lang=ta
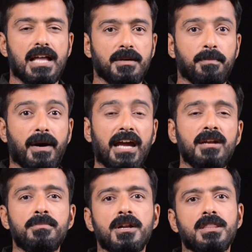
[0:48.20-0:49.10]
அதை
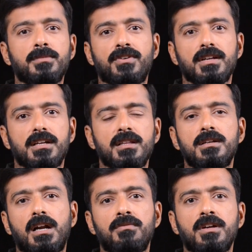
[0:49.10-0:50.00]
பயன்படுத்துபவர் எந்த
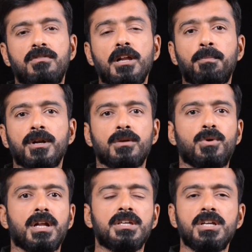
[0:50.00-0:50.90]
அளவுக்கு
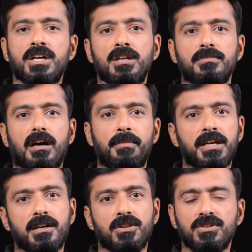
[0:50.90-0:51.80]
விழிப்புணர்வோடு இருக்கணும்
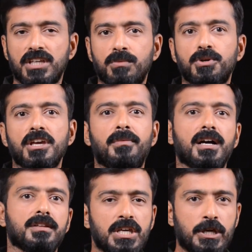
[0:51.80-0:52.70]
அப்படிங்கிறதும் இங்கே
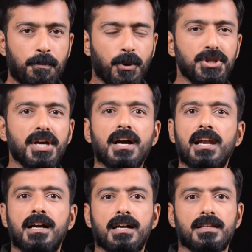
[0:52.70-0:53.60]
முக்கியமாகுது இப்போதைய
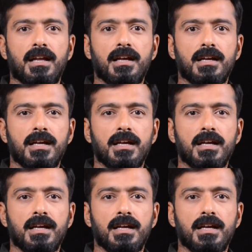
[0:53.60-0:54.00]
காலகட்டத்தில்